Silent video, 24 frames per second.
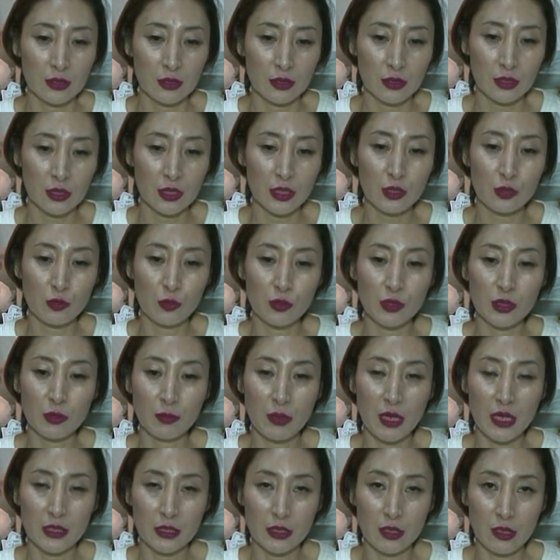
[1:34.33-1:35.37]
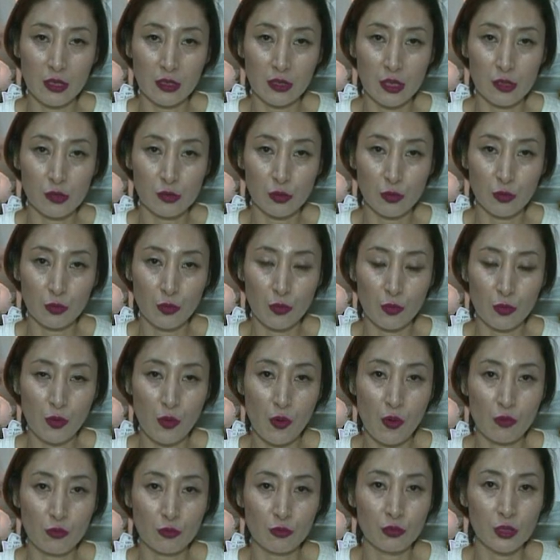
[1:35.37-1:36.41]
특히 조심하셔야 될
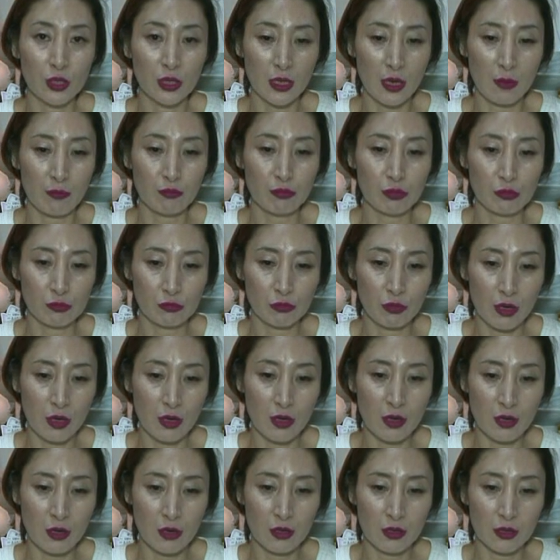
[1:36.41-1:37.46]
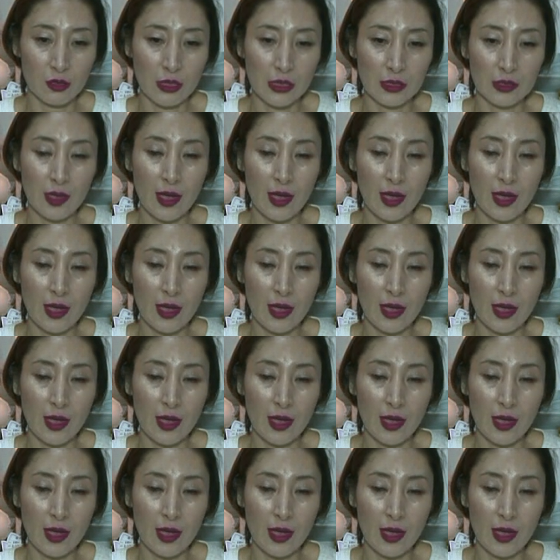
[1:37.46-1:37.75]
정도로 운이 나쁘고요.